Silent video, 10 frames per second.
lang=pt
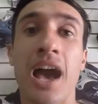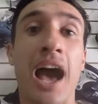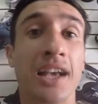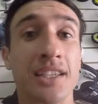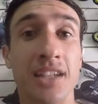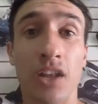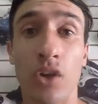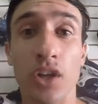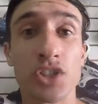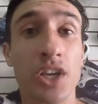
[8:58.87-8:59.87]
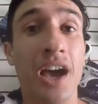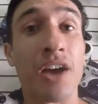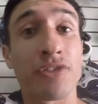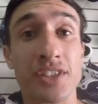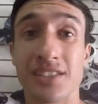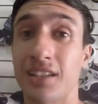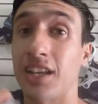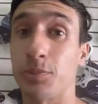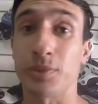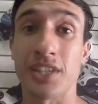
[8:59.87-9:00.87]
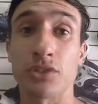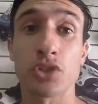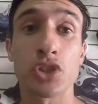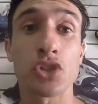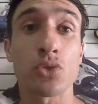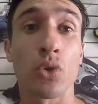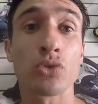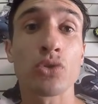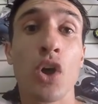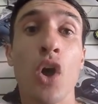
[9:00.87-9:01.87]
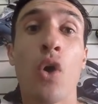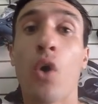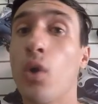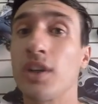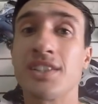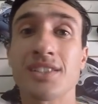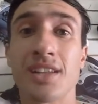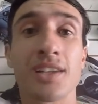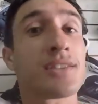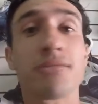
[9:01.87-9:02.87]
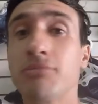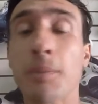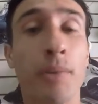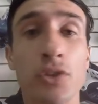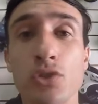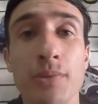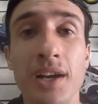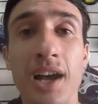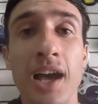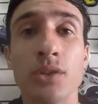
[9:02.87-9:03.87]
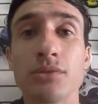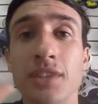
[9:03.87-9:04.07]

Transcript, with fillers: Aqui na loja, à vista 10% de desconto, ou à distância, depósito bancário